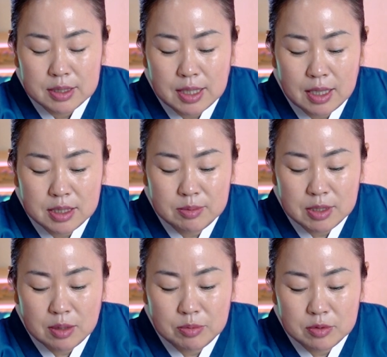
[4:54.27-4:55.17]

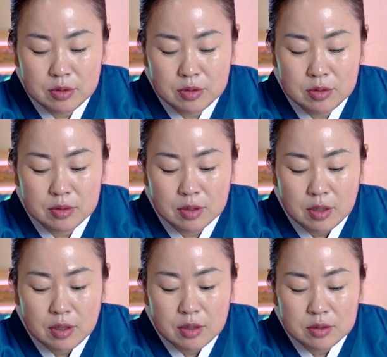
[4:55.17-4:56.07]
40세 분들은
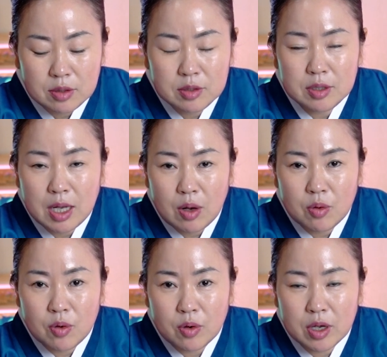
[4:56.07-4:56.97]

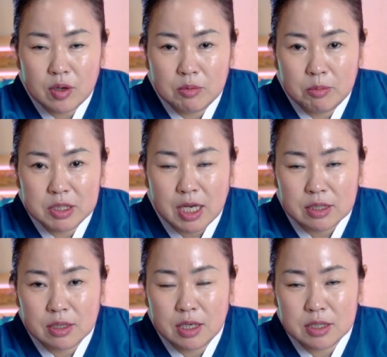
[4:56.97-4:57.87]
39곡에 넘으면
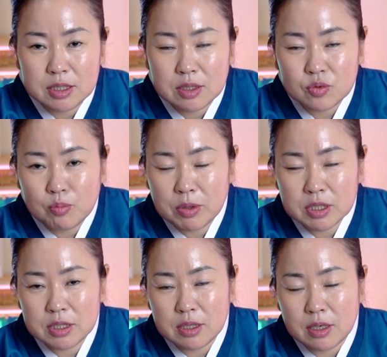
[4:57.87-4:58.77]
작년에 진짜
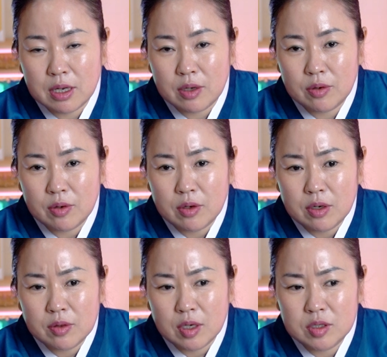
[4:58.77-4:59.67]
쪽박치잖아요.
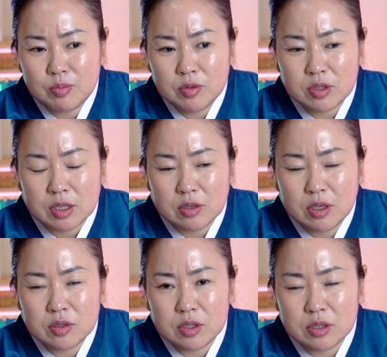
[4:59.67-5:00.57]
돼지분들
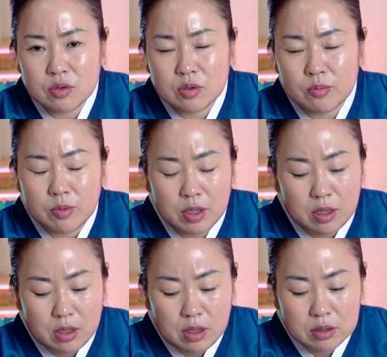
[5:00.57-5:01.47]
작년에 진짜
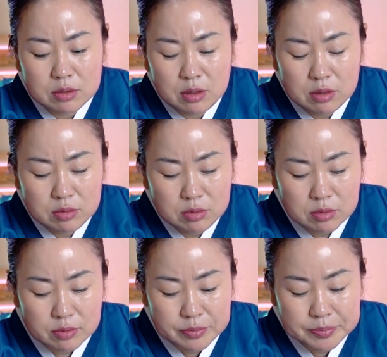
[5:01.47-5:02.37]
뭐야
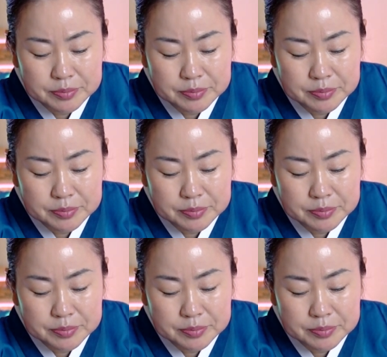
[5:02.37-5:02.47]
그래도